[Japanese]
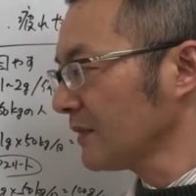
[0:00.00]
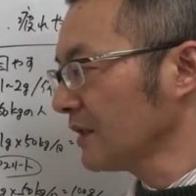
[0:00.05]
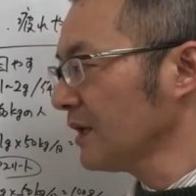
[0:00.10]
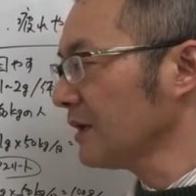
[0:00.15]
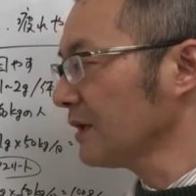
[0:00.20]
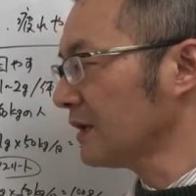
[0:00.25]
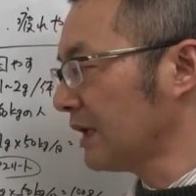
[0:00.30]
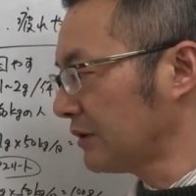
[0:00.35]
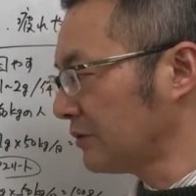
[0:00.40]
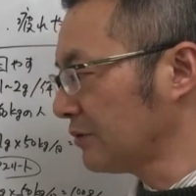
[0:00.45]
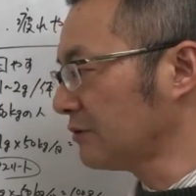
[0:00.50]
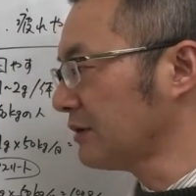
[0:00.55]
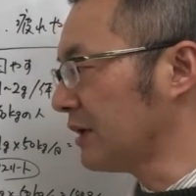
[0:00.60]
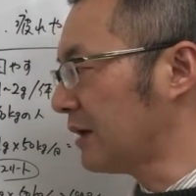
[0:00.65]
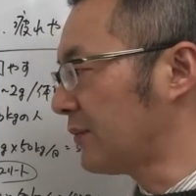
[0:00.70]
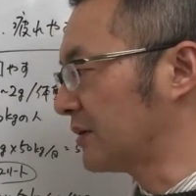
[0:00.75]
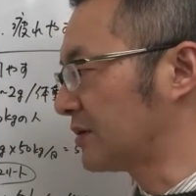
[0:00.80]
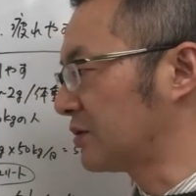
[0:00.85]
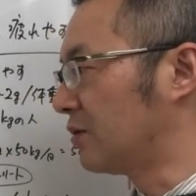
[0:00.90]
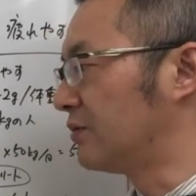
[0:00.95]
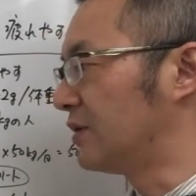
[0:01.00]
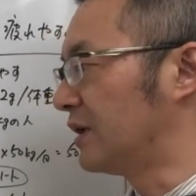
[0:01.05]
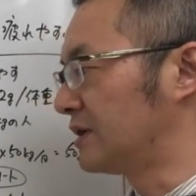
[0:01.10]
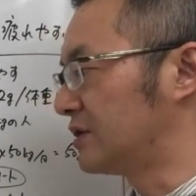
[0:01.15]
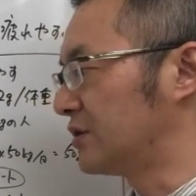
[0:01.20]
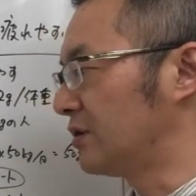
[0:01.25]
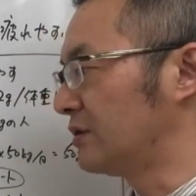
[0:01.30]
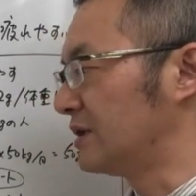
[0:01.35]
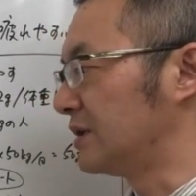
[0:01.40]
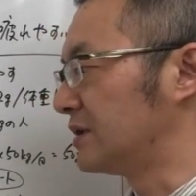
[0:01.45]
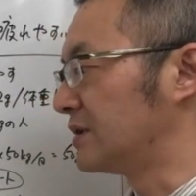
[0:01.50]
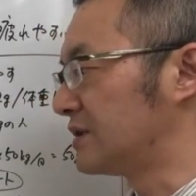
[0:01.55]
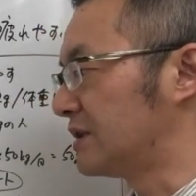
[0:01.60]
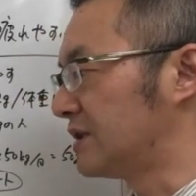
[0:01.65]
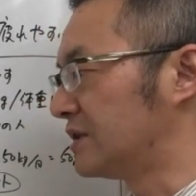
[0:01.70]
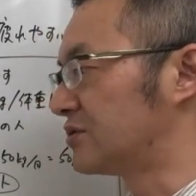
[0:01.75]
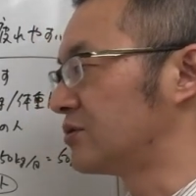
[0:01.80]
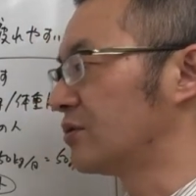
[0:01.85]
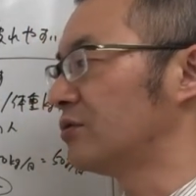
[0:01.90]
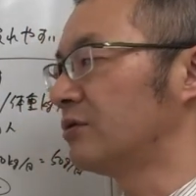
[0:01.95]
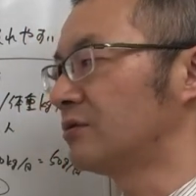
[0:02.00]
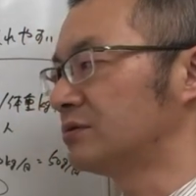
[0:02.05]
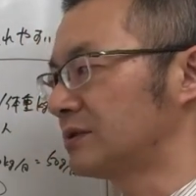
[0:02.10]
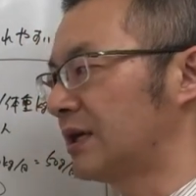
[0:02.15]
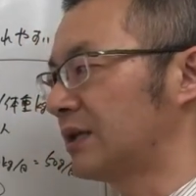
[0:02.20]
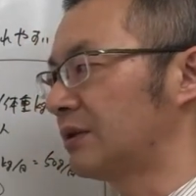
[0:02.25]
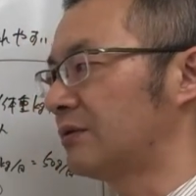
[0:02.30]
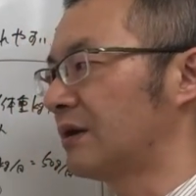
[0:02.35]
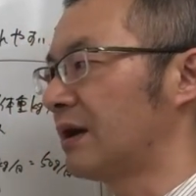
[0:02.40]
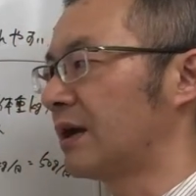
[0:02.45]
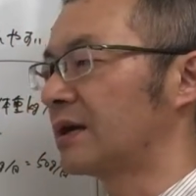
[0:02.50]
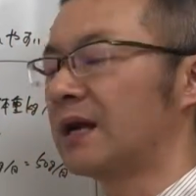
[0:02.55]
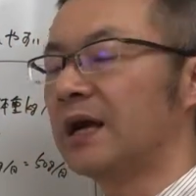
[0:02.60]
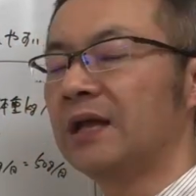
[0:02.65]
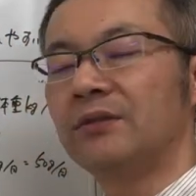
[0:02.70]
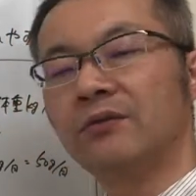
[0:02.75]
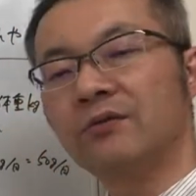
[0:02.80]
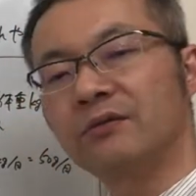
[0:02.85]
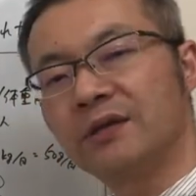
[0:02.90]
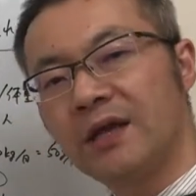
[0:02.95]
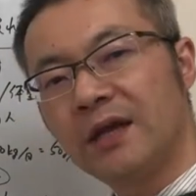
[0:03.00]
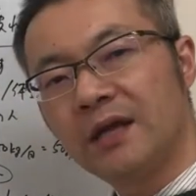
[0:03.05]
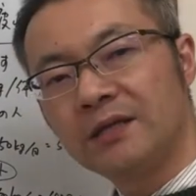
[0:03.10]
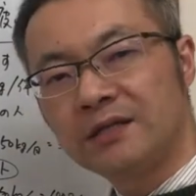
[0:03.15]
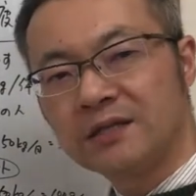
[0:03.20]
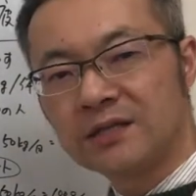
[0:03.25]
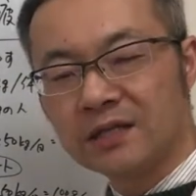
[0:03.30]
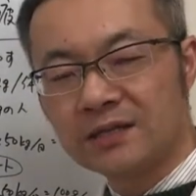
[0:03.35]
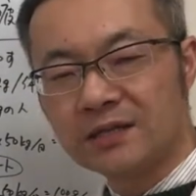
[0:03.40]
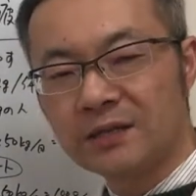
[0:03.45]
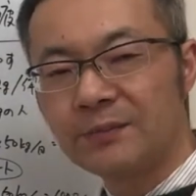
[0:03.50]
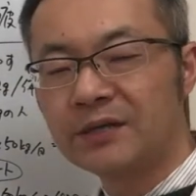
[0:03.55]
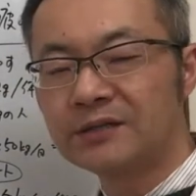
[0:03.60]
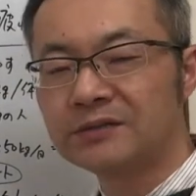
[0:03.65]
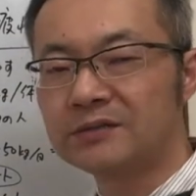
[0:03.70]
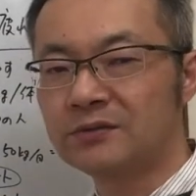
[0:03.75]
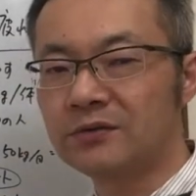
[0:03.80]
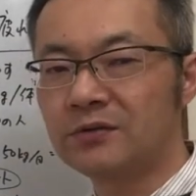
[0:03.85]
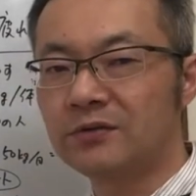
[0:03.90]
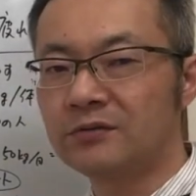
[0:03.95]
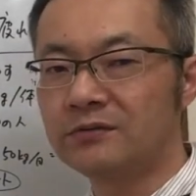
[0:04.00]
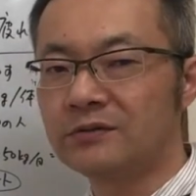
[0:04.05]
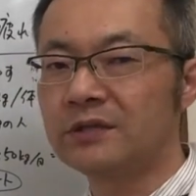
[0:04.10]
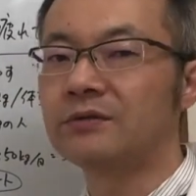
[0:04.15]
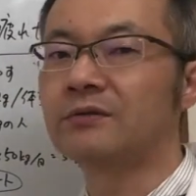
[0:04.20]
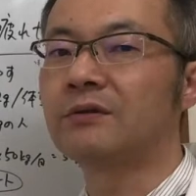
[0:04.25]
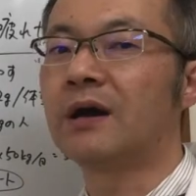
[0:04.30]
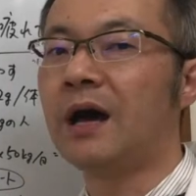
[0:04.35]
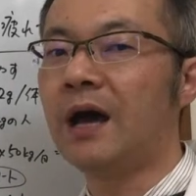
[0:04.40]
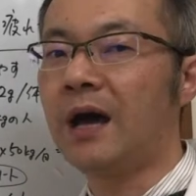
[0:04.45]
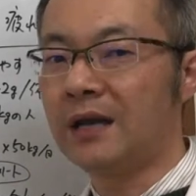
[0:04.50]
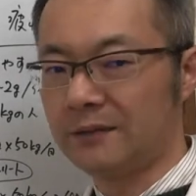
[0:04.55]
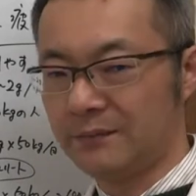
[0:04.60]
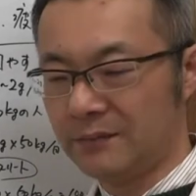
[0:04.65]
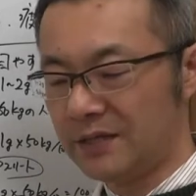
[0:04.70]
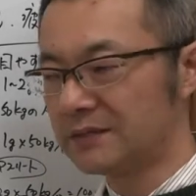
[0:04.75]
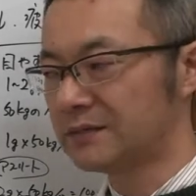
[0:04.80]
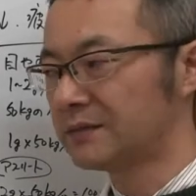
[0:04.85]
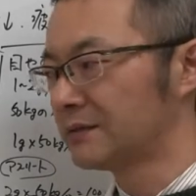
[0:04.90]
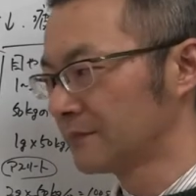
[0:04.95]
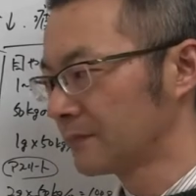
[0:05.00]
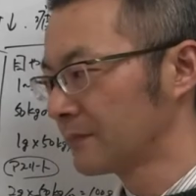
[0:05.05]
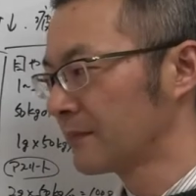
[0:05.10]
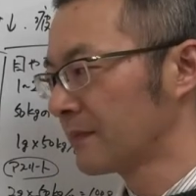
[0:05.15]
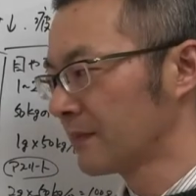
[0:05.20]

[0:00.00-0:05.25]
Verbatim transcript: で結局はやっぱり同じように心臓の負担とかがんの原因になってますよっていうのがあります